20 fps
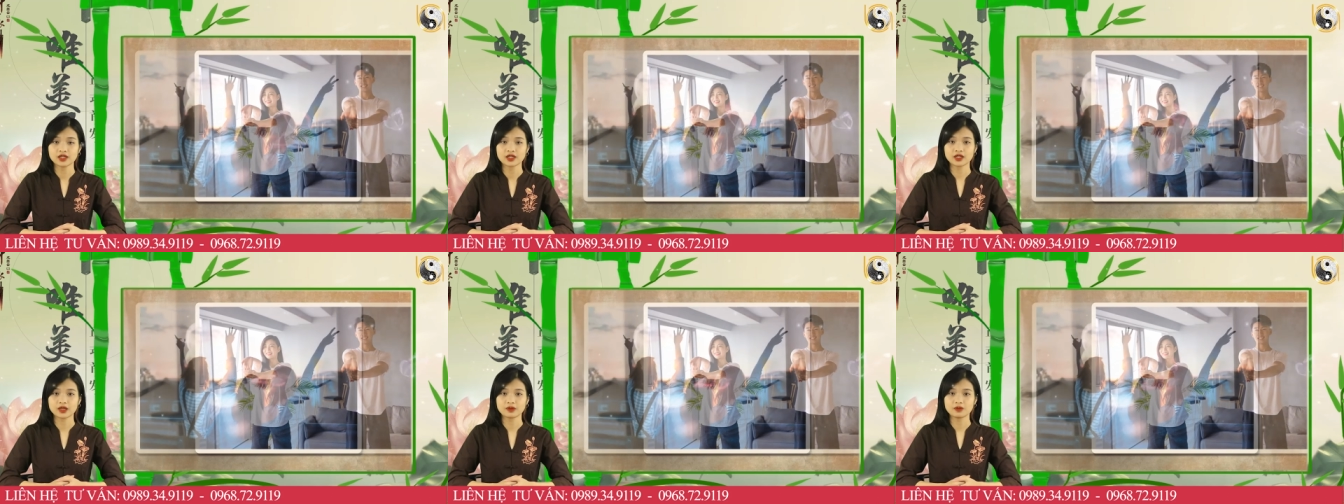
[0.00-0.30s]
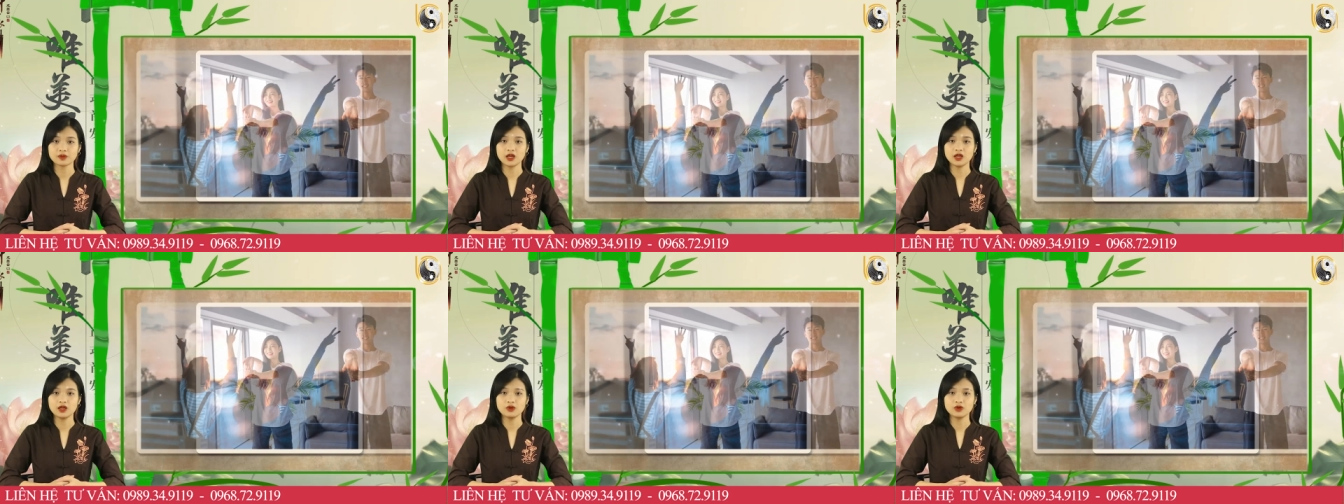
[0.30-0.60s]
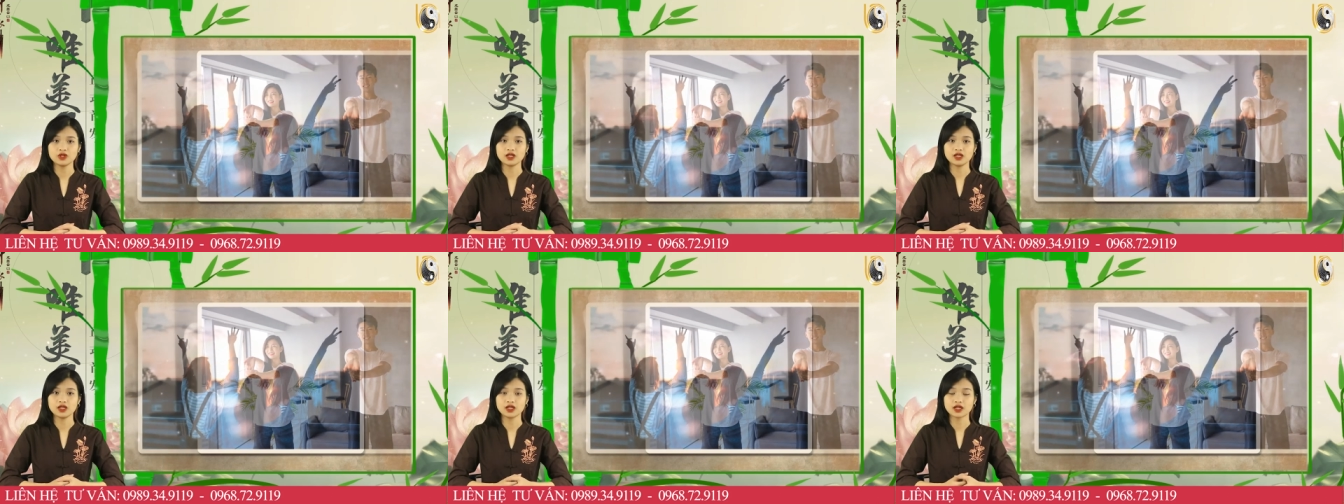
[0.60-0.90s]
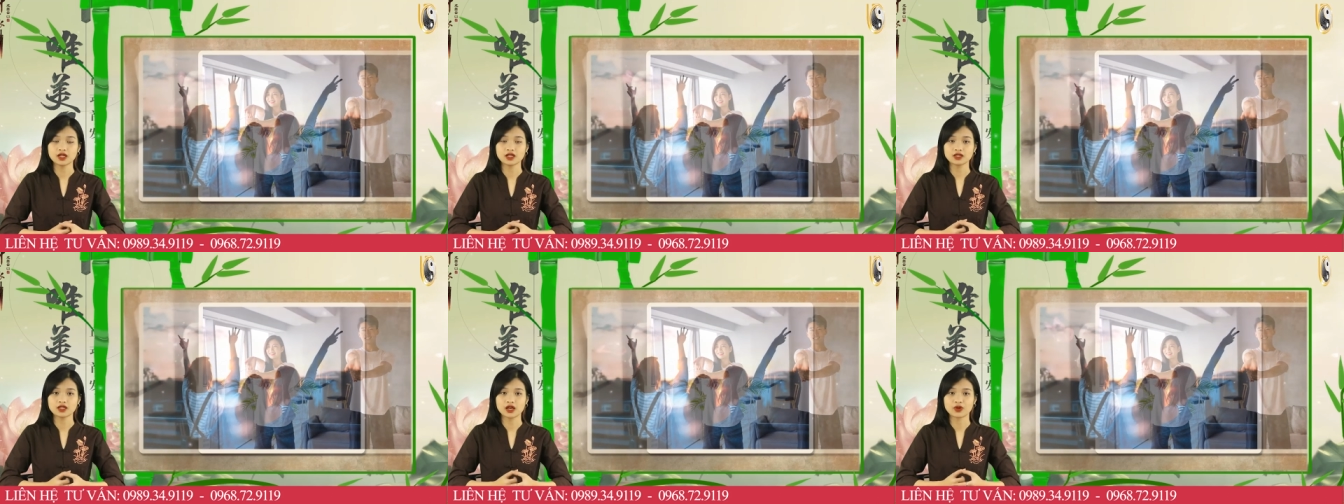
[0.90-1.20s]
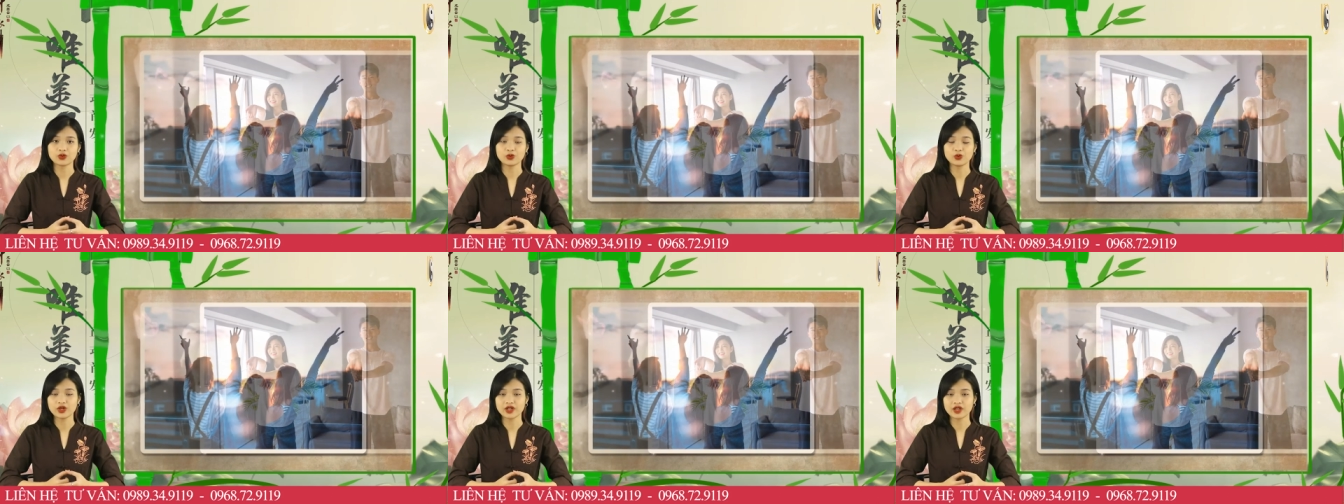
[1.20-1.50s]
Đặc biệt lưu ý các
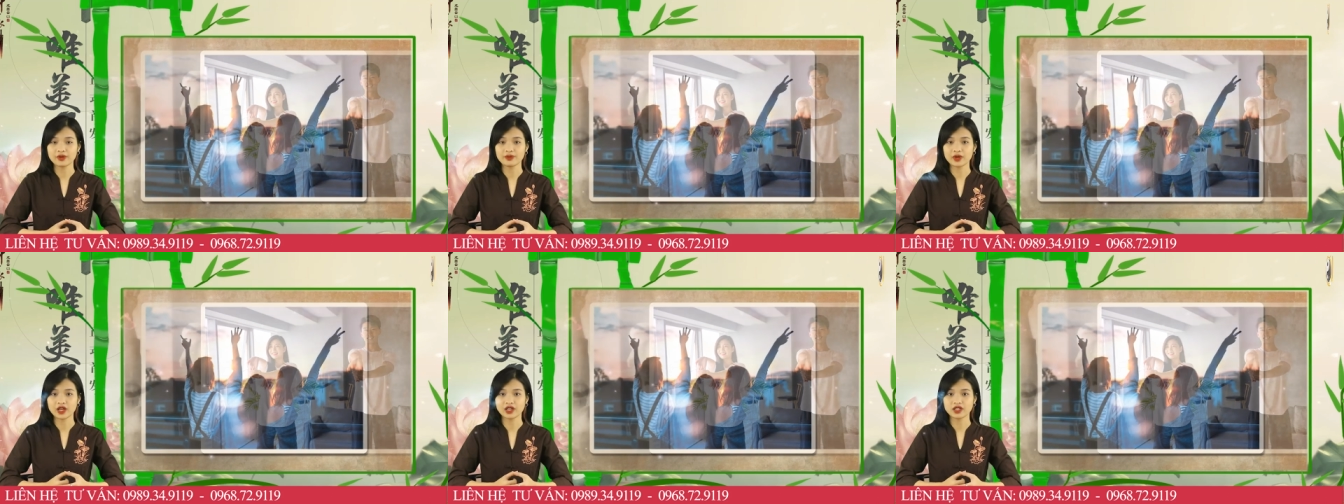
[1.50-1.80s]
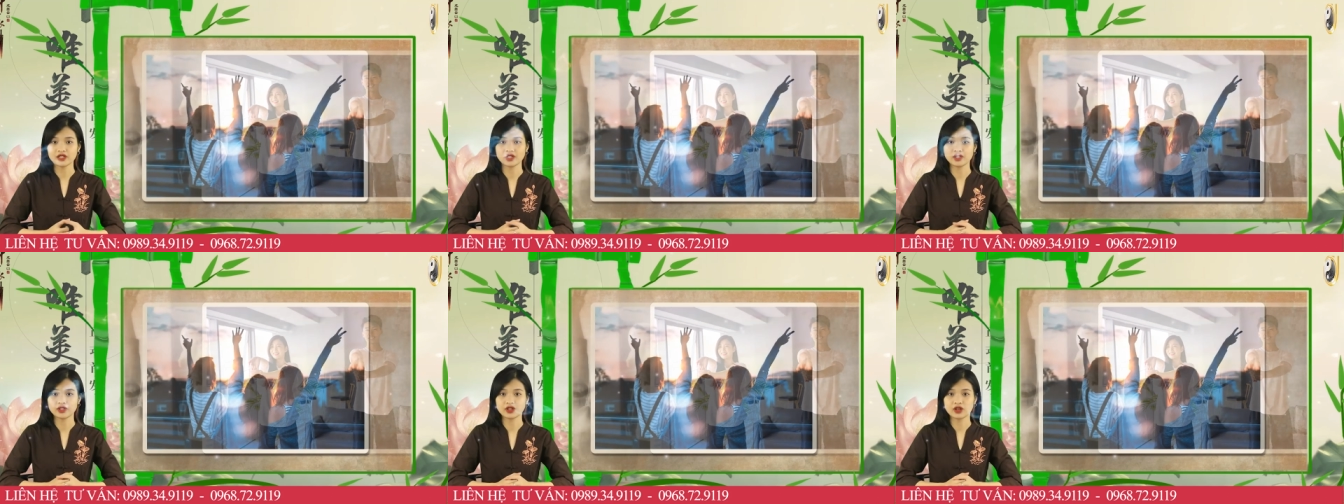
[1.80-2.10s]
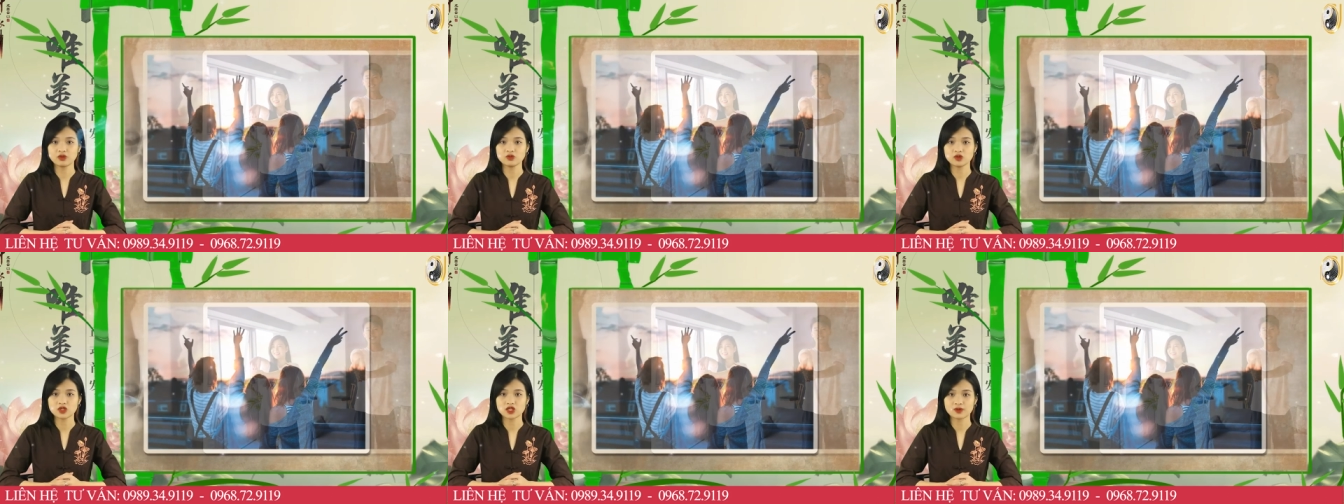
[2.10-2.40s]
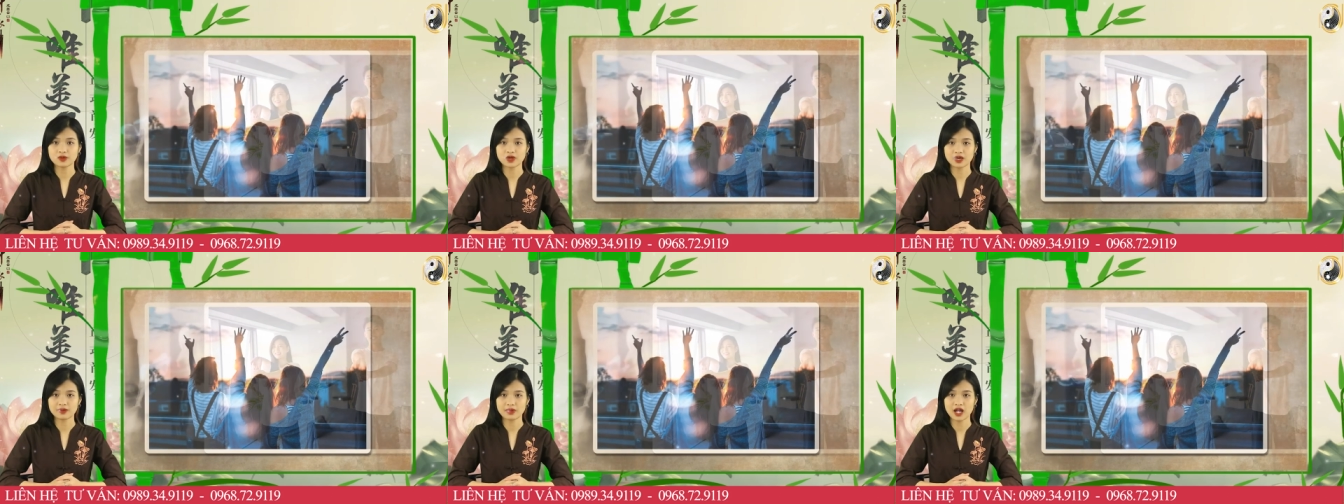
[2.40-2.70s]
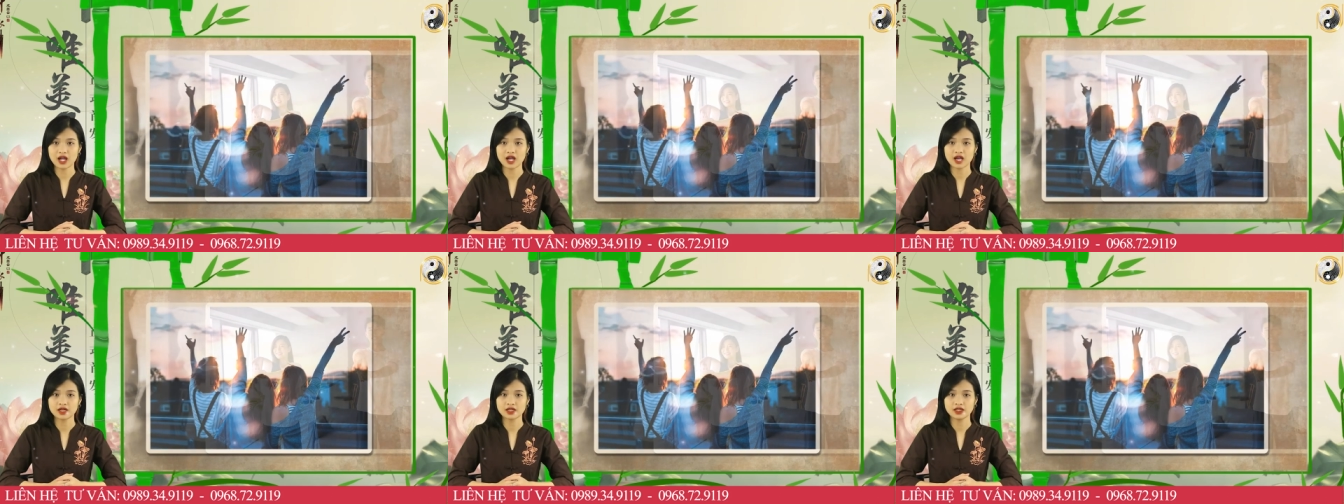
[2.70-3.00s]
tháng cuối năm
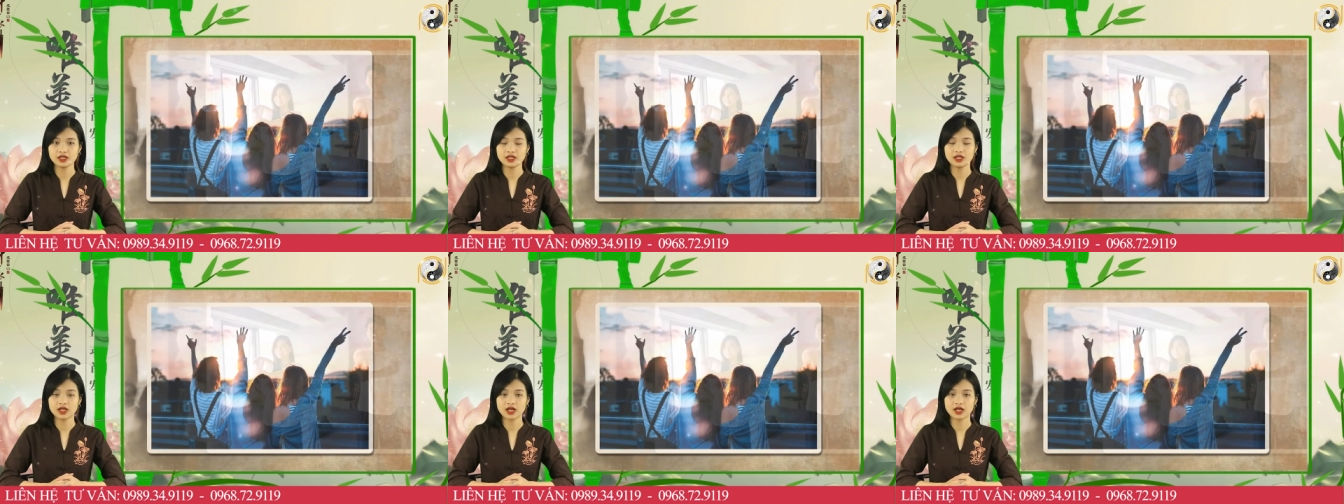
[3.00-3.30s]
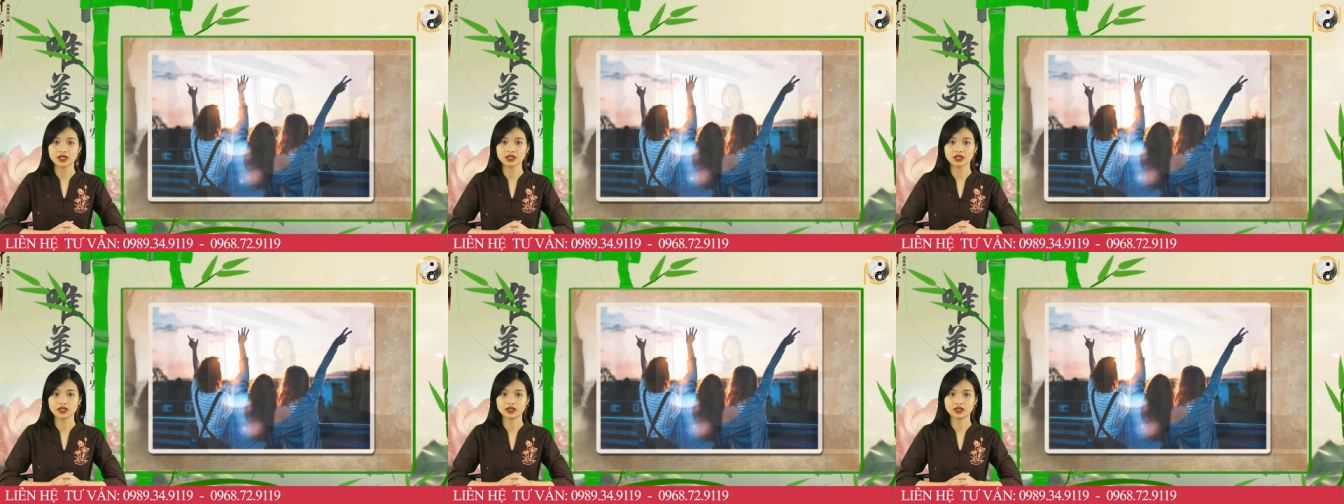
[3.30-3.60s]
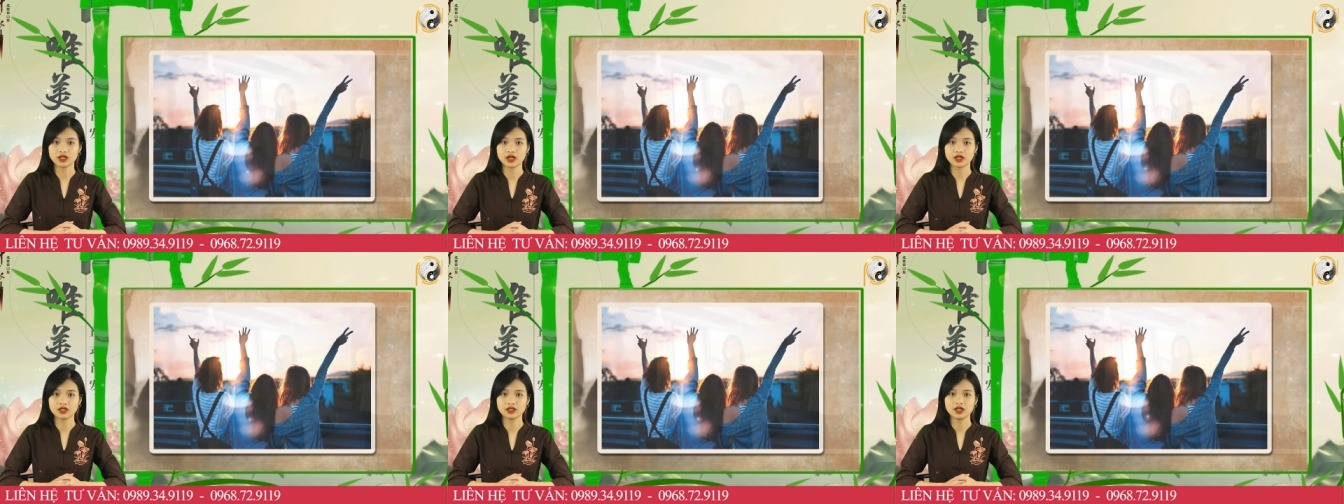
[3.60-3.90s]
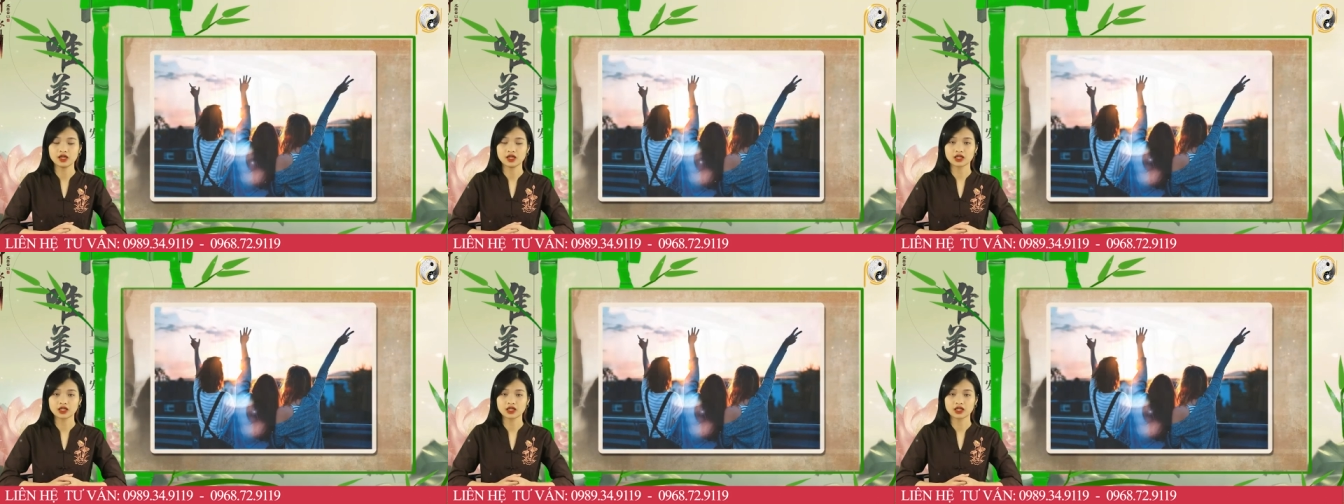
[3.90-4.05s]
2023 đi lại cẩn thận